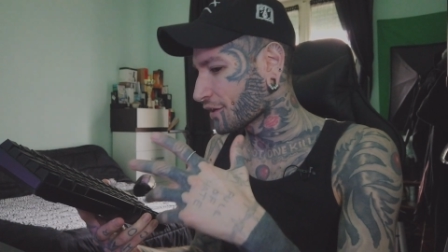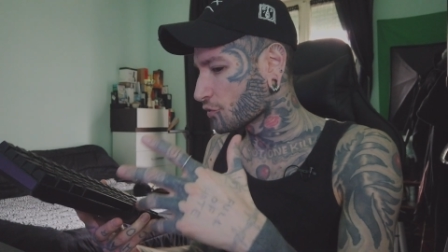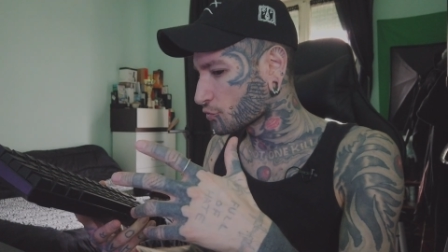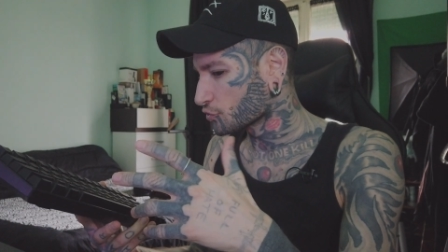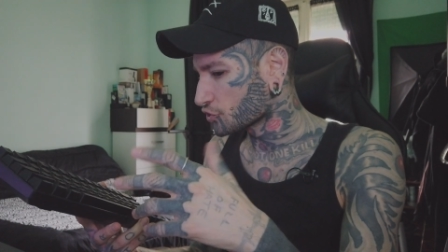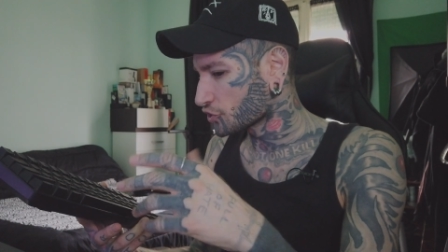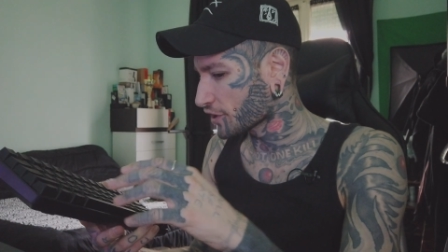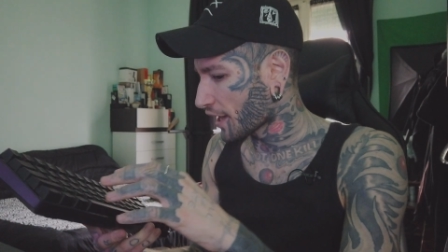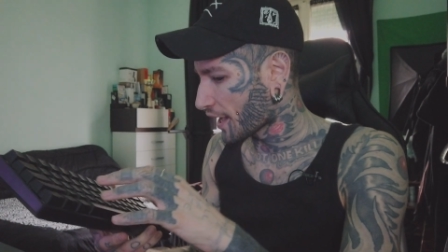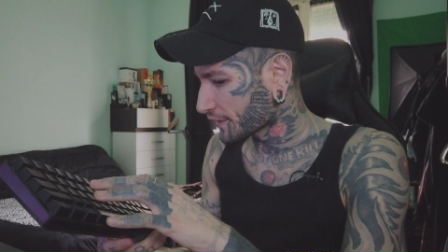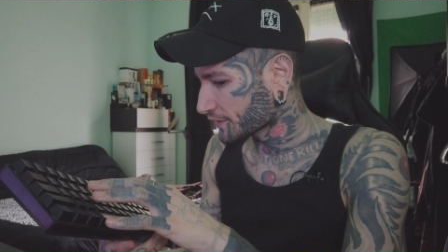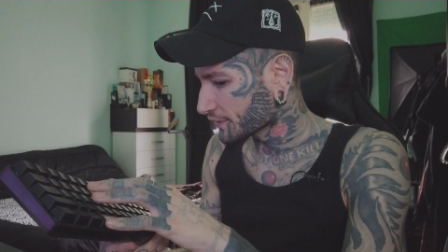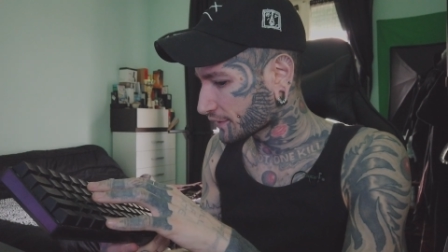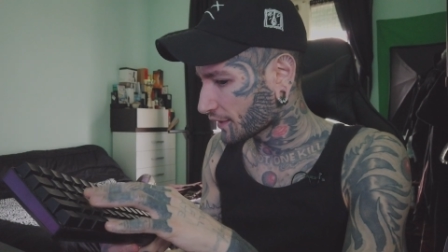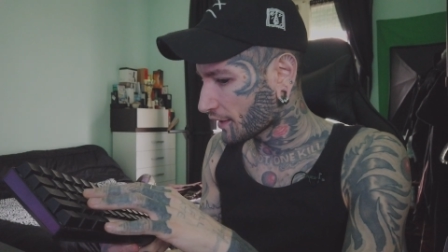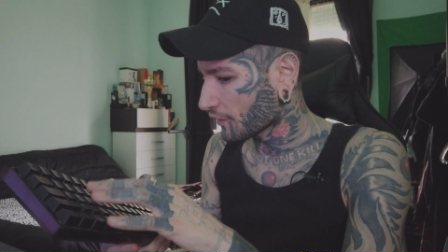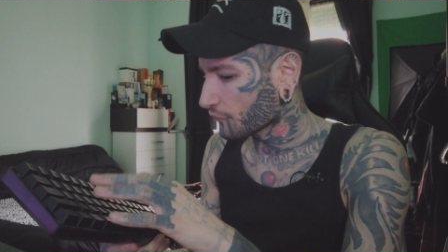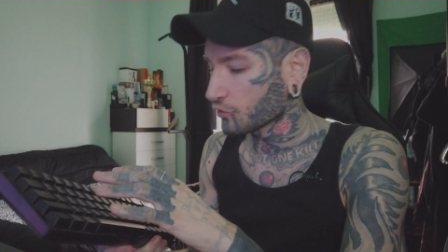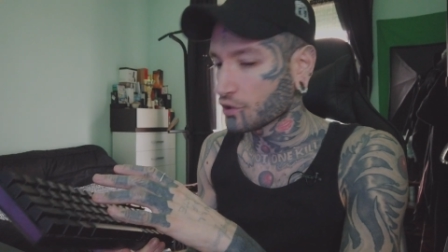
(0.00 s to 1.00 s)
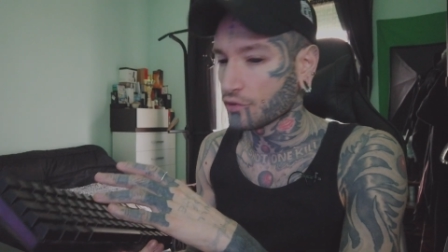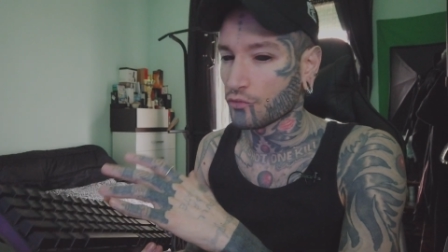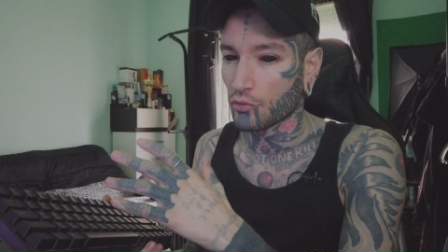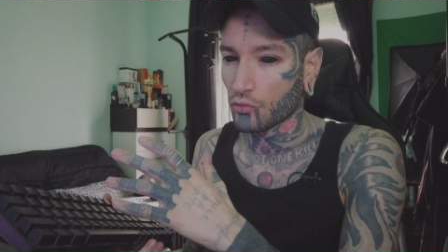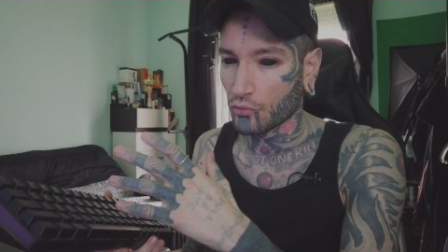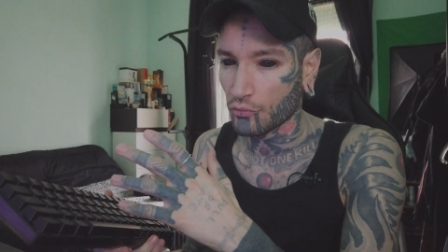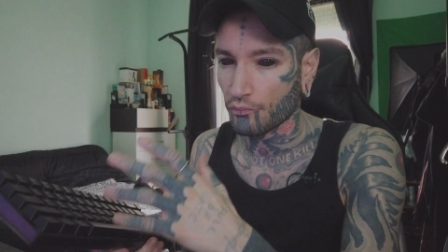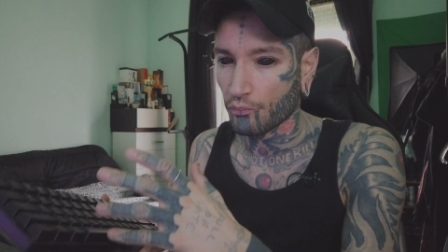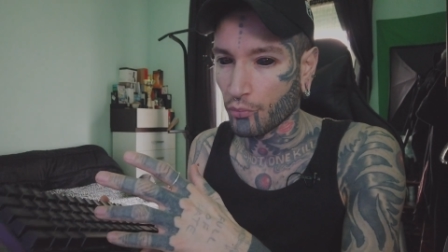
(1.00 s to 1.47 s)
allucinante, la
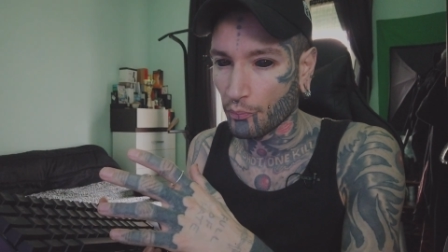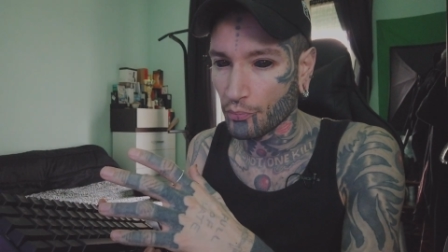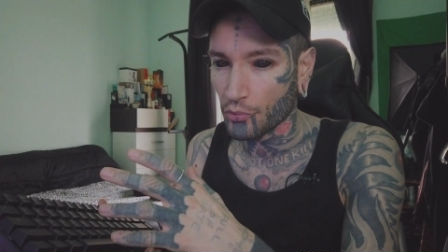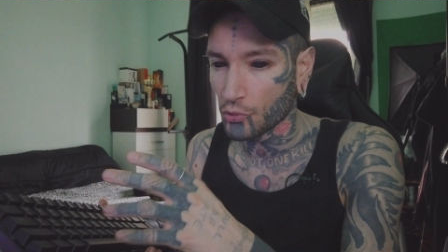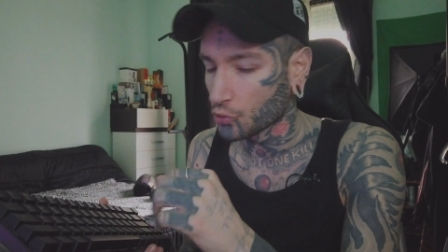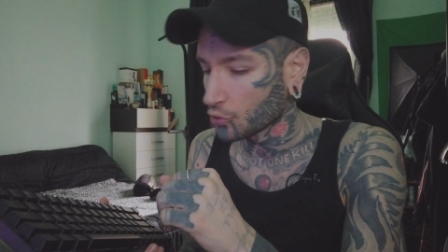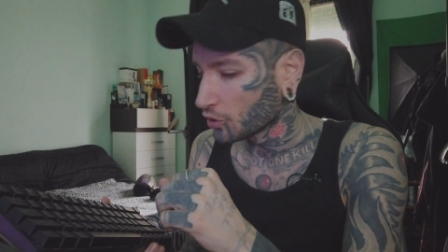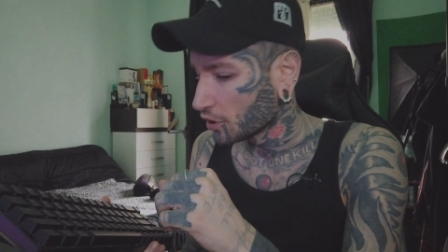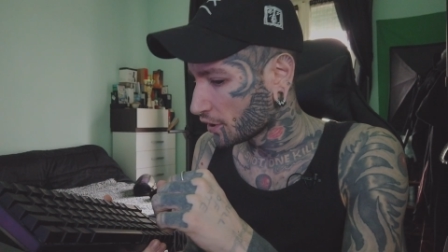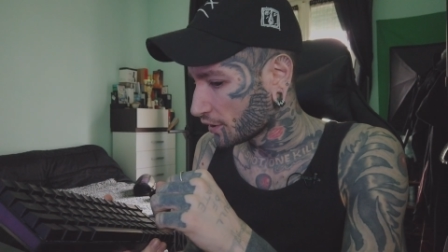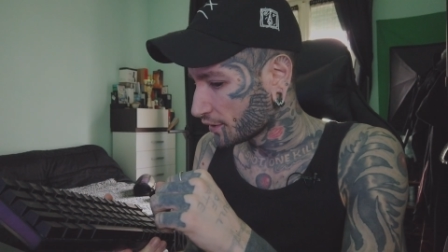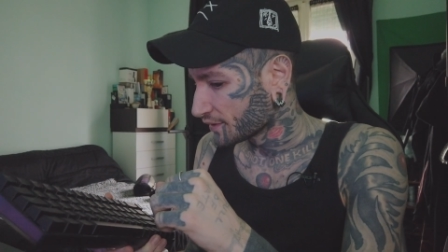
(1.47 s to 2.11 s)
volevo un po' più